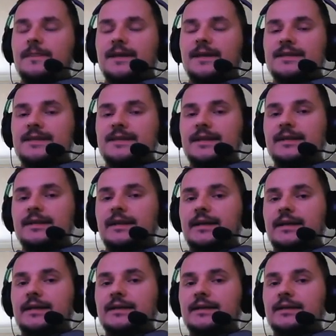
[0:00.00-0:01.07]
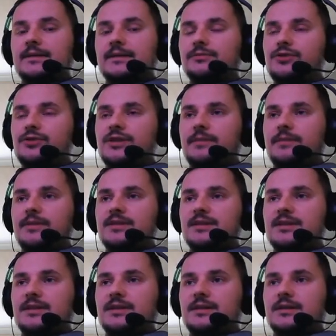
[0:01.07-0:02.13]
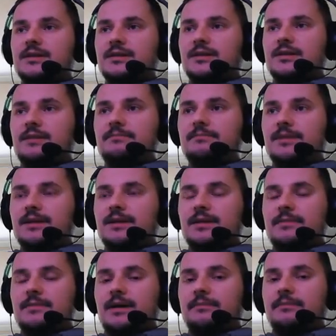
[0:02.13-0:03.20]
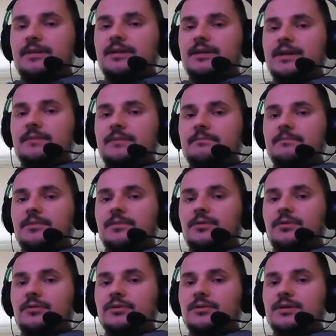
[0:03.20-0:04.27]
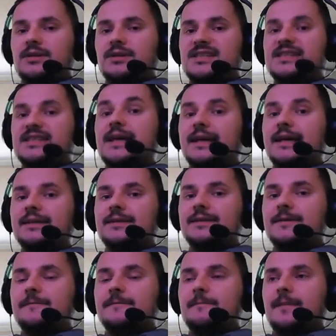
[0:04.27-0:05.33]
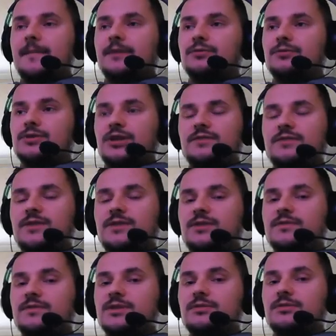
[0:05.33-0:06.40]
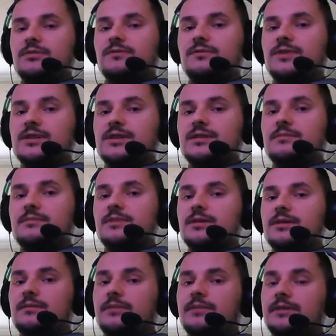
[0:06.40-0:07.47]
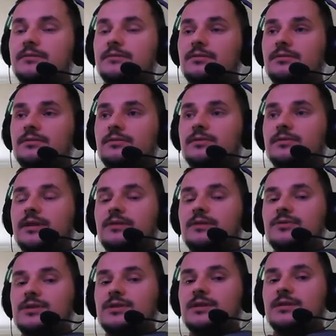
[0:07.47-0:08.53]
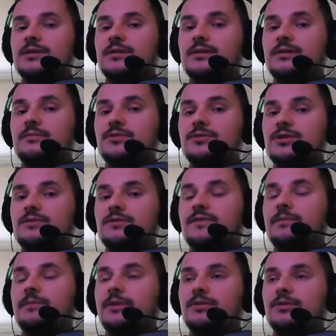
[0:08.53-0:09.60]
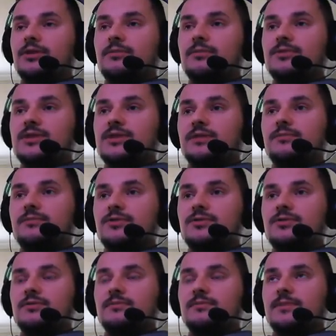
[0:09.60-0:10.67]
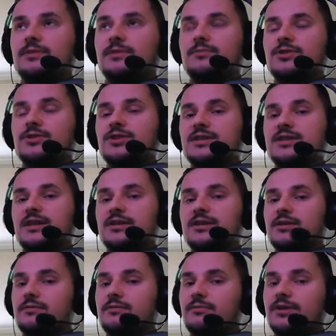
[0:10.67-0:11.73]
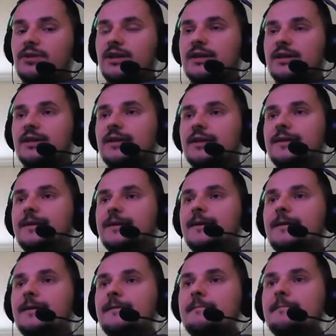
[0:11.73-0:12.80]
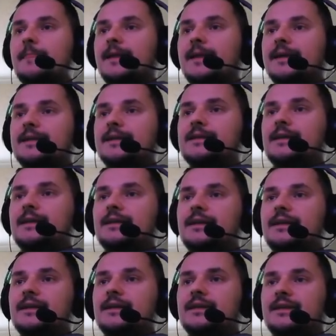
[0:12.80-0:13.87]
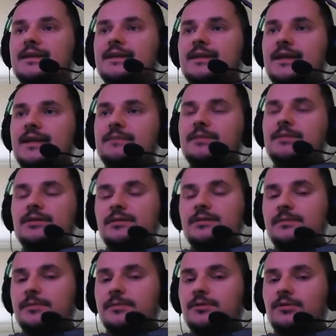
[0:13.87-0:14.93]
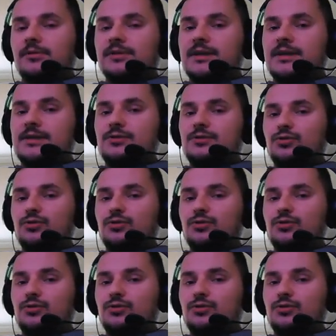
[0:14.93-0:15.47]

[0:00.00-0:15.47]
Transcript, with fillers: Generalnie różnica między tym buildem a buildem pod set Y, też wyjdzie w sezonie 20. Y, buildy do tego, czy filmik do tego setu może, buildu możecie znaleźć na, u mnie na kanale. Generalnie ten build podlony jest